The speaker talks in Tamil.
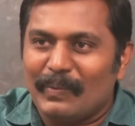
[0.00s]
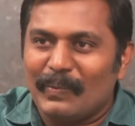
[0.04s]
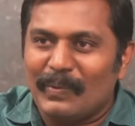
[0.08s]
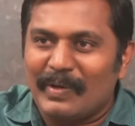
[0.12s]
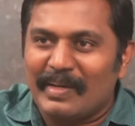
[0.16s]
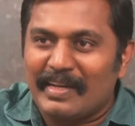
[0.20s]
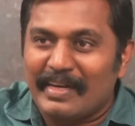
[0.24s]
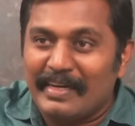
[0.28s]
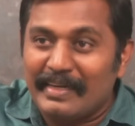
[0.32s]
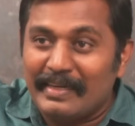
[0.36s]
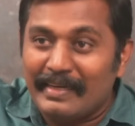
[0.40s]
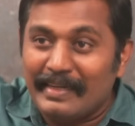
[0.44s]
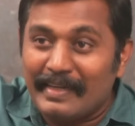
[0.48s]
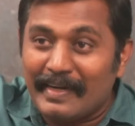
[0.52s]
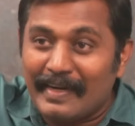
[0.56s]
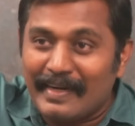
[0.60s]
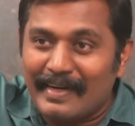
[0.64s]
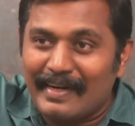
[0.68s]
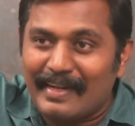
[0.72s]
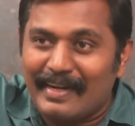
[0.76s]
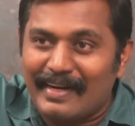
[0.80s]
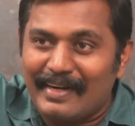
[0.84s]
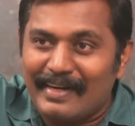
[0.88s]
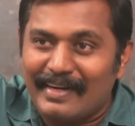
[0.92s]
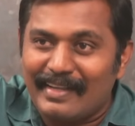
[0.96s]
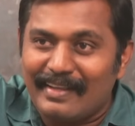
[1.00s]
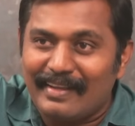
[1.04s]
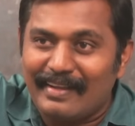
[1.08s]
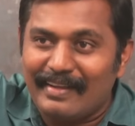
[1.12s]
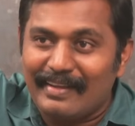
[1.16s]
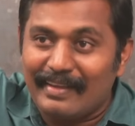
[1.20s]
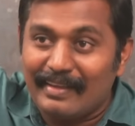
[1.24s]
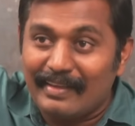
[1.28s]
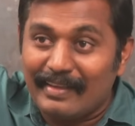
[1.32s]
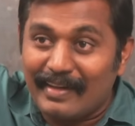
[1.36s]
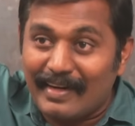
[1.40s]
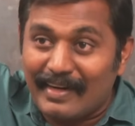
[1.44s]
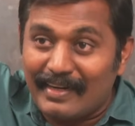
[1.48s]
ஒரு இரண்டாண்டு
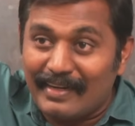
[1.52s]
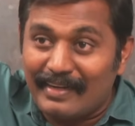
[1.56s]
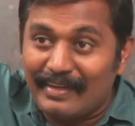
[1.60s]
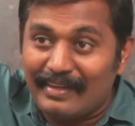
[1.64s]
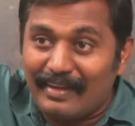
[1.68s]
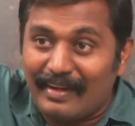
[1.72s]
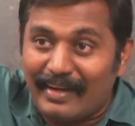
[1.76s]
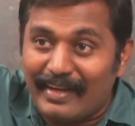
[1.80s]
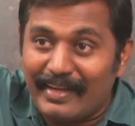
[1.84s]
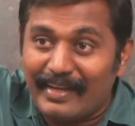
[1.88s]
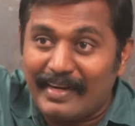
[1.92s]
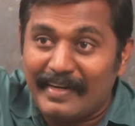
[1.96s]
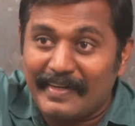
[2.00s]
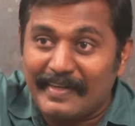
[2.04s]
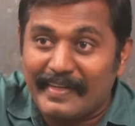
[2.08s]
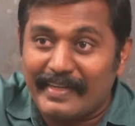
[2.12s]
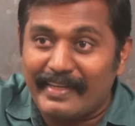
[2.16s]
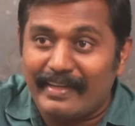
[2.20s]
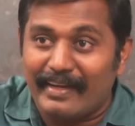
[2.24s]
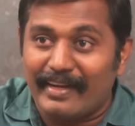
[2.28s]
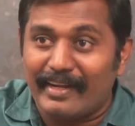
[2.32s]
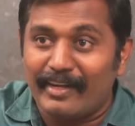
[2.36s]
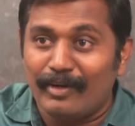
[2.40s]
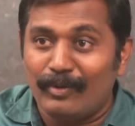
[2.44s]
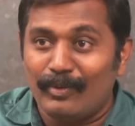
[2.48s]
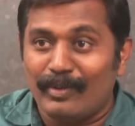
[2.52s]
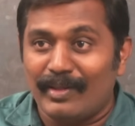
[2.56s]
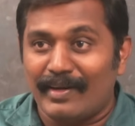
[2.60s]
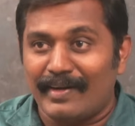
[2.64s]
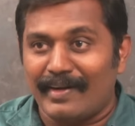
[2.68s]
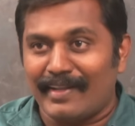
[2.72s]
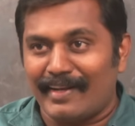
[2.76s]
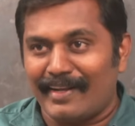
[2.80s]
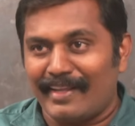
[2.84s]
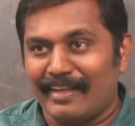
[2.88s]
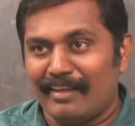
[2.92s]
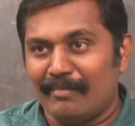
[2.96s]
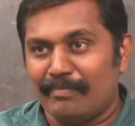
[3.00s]
இரண்டு இரட்டை ஆயுள்
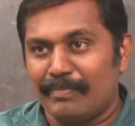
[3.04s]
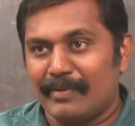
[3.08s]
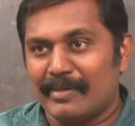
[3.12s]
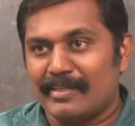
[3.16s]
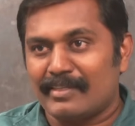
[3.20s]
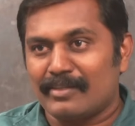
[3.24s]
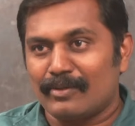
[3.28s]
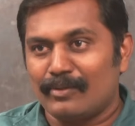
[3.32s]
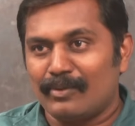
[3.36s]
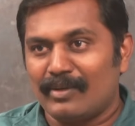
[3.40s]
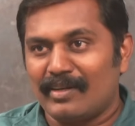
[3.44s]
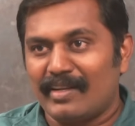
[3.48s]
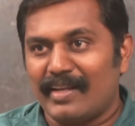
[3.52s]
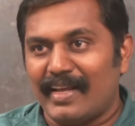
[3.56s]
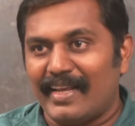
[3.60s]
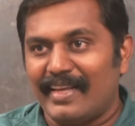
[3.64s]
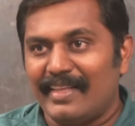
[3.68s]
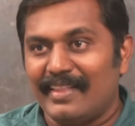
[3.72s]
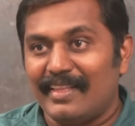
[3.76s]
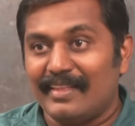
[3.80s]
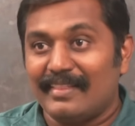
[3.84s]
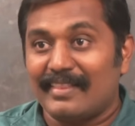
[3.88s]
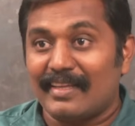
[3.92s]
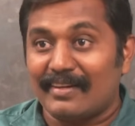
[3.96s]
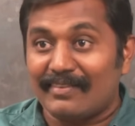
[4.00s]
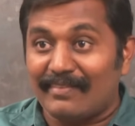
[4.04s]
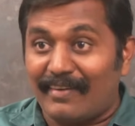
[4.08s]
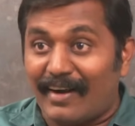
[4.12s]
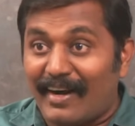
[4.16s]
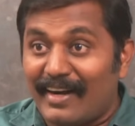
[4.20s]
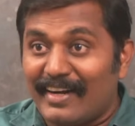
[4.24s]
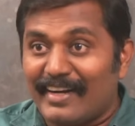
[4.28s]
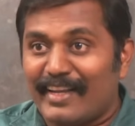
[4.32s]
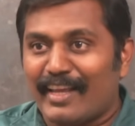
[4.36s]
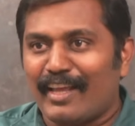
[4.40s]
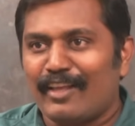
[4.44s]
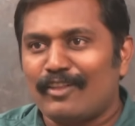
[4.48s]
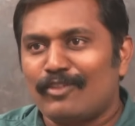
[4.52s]
தண்டனையை பெற்ற ஒரு கைதி தன்
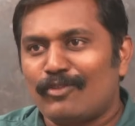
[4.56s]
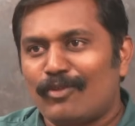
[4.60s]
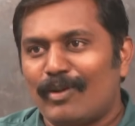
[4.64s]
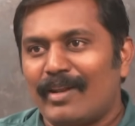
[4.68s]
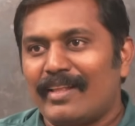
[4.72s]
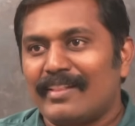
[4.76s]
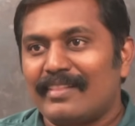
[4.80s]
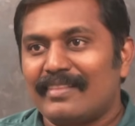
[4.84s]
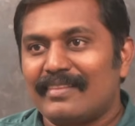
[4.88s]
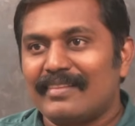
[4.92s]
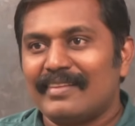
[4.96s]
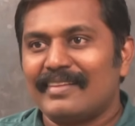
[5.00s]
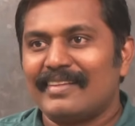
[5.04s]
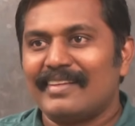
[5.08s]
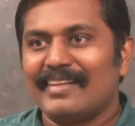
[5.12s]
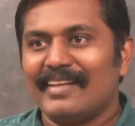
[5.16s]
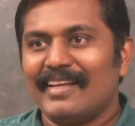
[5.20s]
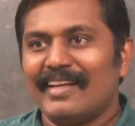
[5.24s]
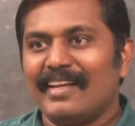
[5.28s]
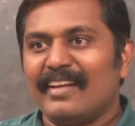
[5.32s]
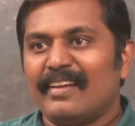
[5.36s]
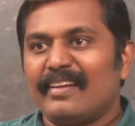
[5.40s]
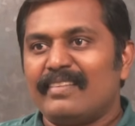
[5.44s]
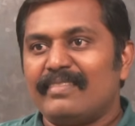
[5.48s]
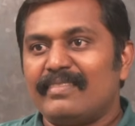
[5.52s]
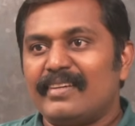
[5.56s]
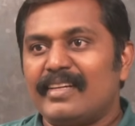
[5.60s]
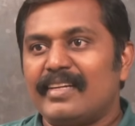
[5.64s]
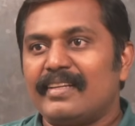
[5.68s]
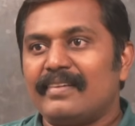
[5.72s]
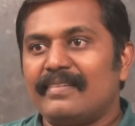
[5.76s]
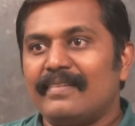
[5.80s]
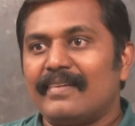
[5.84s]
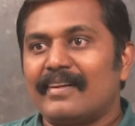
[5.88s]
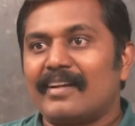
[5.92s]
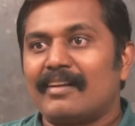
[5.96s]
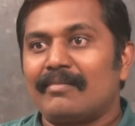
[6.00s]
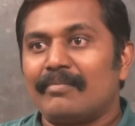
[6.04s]
வாழ்க்கையை தொலைத்து
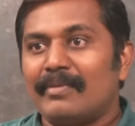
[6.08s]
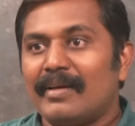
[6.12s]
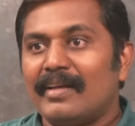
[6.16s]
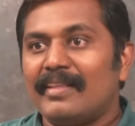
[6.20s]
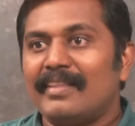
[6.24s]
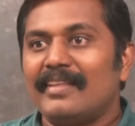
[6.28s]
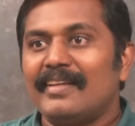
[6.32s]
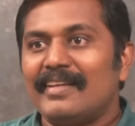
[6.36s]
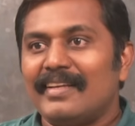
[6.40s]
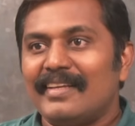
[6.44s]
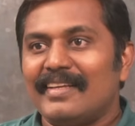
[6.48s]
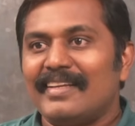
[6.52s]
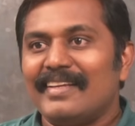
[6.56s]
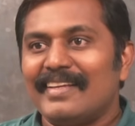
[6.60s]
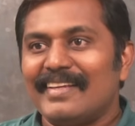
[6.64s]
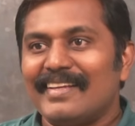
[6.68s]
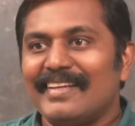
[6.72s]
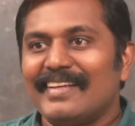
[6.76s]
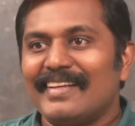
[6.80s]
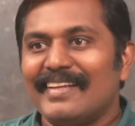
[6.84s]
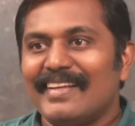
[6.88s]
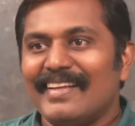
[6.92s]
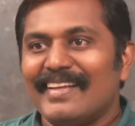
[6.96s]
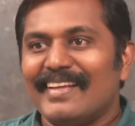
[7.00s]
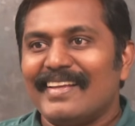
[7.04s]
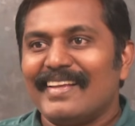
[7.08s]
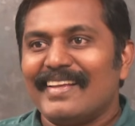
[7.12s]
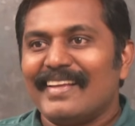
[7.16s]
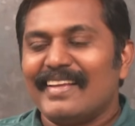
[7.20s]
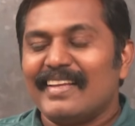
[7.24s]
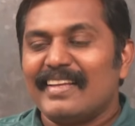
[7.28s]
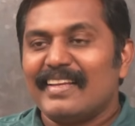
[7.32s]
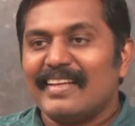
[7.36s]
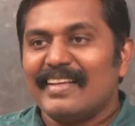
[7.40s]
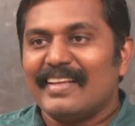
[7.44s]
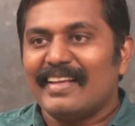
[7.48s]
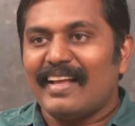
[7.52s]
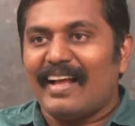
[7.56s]
வீட்டுக்கு வர்ற மாதிரி
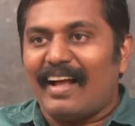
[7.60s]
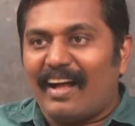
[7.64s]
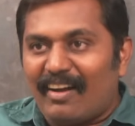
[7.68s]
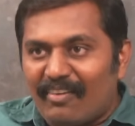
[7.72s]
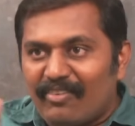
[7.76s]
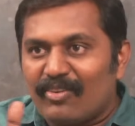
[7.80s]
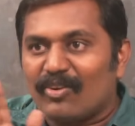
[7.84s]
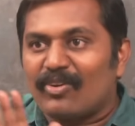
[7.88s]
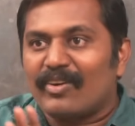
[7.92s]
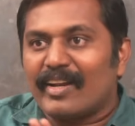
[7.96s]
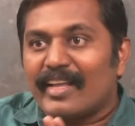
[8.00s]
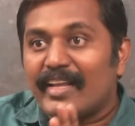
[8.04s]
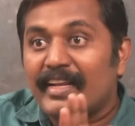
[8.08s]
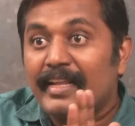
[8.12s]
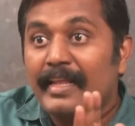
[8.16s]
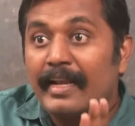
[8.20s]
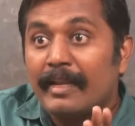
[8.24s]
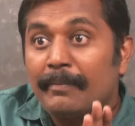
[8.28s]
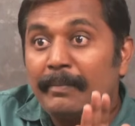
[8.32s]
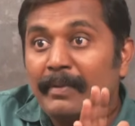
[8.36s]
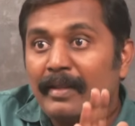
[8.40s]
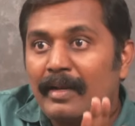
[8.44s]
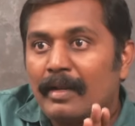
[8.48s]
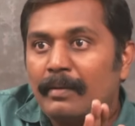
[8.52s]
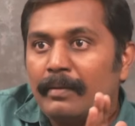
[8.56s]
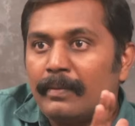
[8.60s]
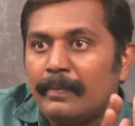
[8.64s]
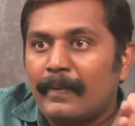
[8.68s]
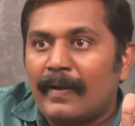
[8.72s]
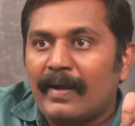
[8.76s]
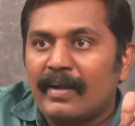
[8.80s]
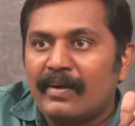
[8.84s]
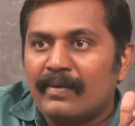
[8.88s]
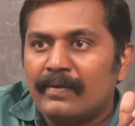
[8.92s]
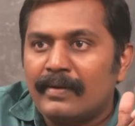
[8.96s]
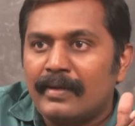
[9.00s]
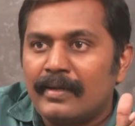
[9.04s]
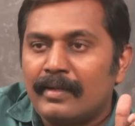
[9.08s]
அவருடைய நிலைமையை நம்ம
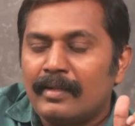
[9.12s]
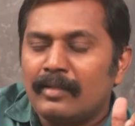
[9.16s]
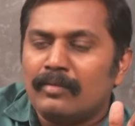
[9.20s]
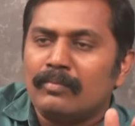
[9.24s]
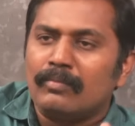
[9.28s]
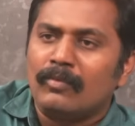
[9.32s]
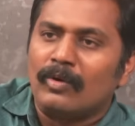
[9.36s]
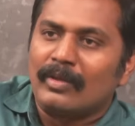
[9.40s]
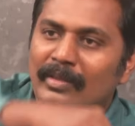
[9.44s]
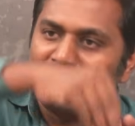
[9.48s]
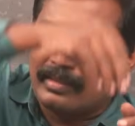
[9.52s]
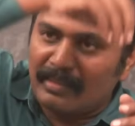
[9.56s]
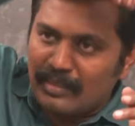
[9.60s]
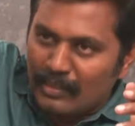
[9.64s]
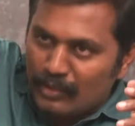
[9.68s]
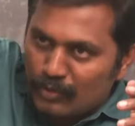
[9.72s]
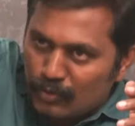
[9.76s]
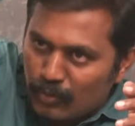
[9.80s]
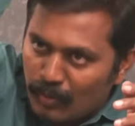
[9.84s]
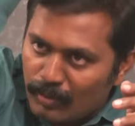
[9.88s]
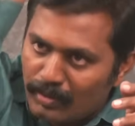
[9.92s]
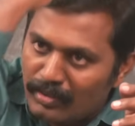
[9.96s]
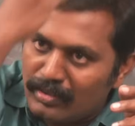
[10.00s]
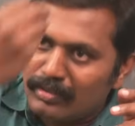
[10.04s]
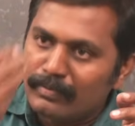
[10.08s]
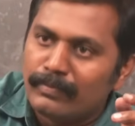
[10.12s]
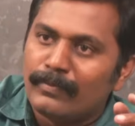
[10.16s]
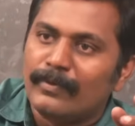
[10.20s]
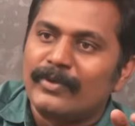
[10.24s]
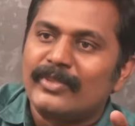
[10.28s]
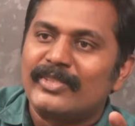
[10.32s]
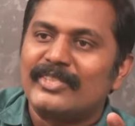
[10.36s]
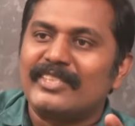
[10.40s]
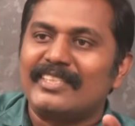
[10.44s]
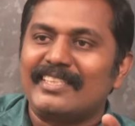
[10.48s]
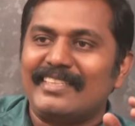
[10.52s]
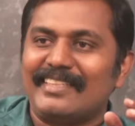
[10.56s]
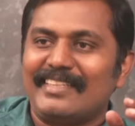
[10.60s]
பார்க்க வேண்டியிருக்கு மொத்த சொத்து
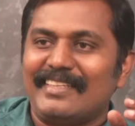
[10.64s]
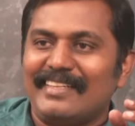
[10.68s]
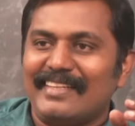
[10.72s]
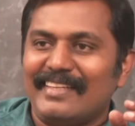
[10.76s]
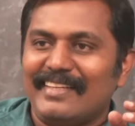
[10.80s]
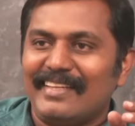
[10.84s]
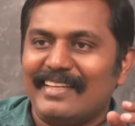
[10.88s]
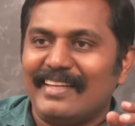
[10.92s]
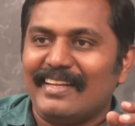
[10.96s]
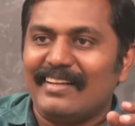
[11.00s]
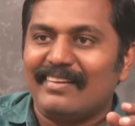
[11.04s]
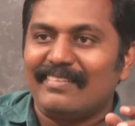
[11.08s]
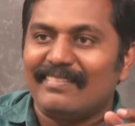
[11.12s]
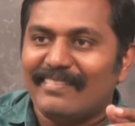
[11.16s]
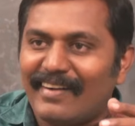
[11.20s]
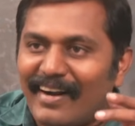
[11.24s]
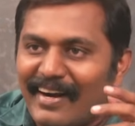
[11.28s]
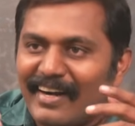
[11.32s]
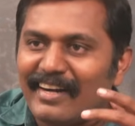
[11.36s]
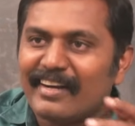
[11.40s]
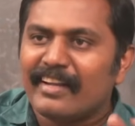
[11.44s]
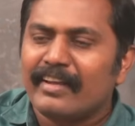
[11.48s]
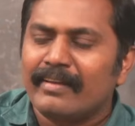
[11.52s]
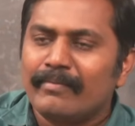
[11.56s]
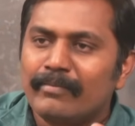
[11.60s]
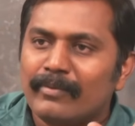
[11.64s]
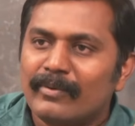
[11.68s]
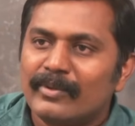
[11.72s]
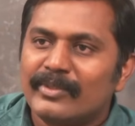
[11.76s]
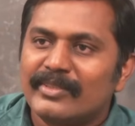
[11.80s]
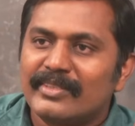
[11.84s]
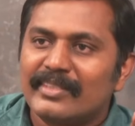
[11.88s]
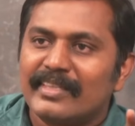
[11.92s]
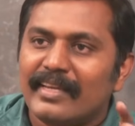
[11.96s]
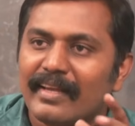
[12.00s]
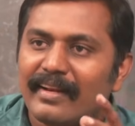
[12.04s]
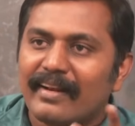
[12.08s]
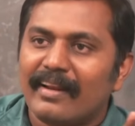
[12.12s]
போச்சு வாழ்க்கை
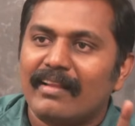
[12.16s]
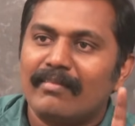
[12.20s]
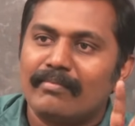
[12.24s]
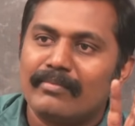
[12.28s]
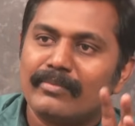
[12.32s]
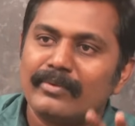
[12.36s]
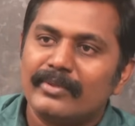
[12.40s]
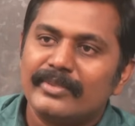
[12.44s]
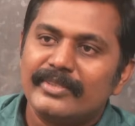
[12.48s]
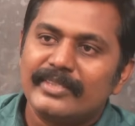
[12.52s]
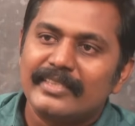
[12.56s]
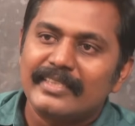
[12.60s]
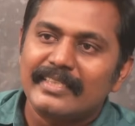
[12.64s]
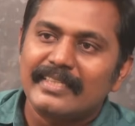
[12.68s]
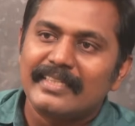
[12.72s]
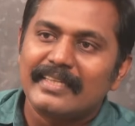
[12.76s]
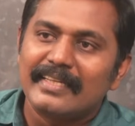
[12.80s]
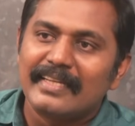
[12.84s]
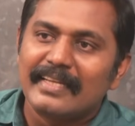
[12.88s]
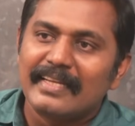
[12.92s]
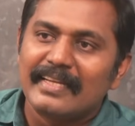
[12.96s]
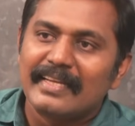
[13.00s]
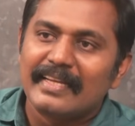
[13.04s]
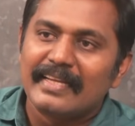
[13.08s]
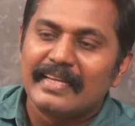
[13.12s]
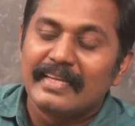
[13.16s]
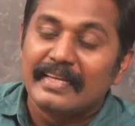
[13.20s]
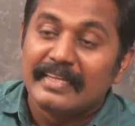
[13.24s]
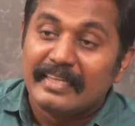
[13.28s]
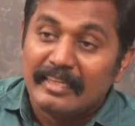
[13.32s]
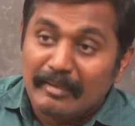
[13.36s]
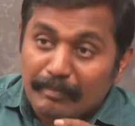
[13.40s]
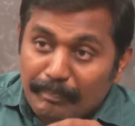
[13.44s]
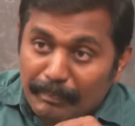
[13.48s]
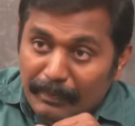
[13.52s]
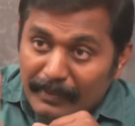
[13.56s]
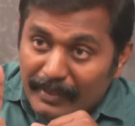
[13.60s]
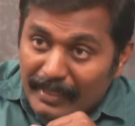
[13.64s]
போச்சு எல்லாம் போச்சு
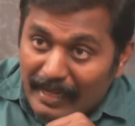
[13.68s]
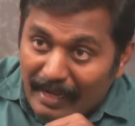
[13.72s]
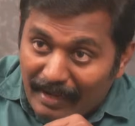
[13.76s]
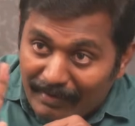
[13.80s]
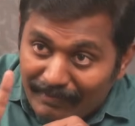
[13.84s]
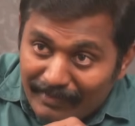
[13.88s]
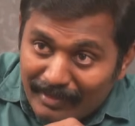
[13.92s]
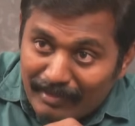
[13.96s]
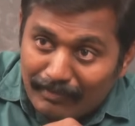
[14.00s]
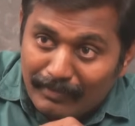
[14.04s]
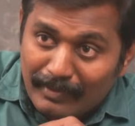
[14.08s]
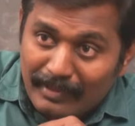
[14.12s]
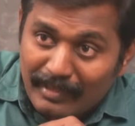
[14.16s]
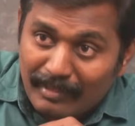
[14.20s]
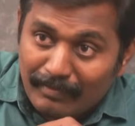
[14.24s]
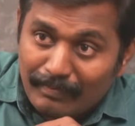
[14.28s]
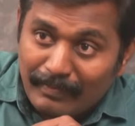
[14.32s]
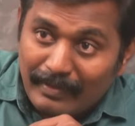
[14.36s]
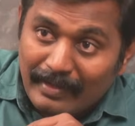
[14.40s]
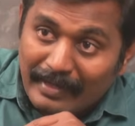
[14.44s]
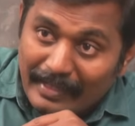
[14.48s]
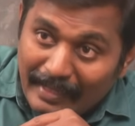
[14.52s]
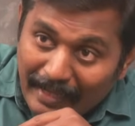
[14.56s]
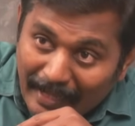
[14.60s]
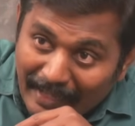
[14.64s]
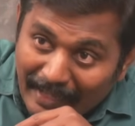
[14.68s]
இப்படி அவர் மட்டும் இல்லை